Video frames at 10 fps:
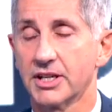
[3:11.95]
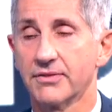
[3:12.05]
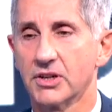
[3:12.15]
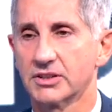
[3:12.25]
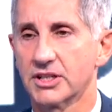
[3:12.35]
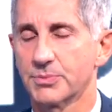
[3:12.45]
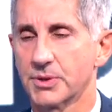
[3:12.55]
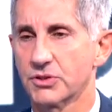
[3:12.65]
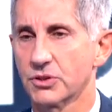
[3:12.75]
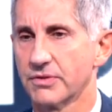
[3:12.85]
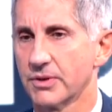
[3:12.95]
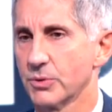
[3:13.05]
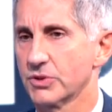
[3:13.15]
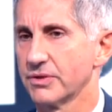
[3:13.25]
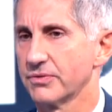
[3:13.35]
A volte spesso le
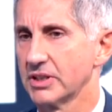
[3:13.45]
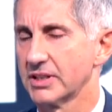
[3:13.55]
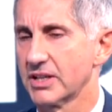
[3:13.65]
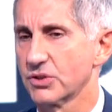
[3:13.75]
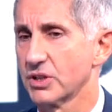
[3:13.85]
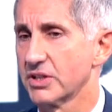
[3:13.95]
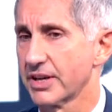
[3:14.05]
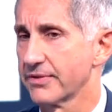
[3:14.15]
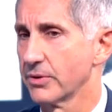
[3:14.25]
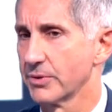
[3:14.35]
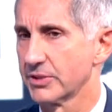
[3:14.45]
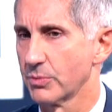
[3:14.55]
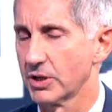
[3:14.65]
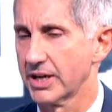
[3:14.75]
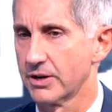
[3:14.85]
famose infiltrazioni servono per
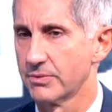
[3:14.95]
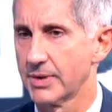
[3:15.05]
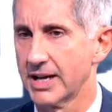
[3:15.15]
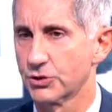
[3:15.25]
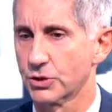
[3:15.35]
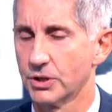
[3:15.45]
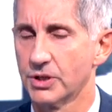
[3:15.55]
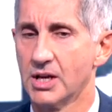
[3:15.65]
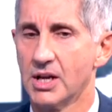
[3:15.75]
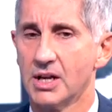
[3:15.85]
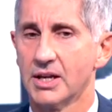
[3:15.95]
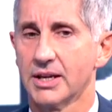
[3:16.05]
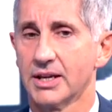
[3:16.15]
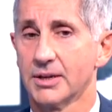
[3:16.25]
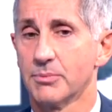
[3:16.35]
sbloccare un braccio eh,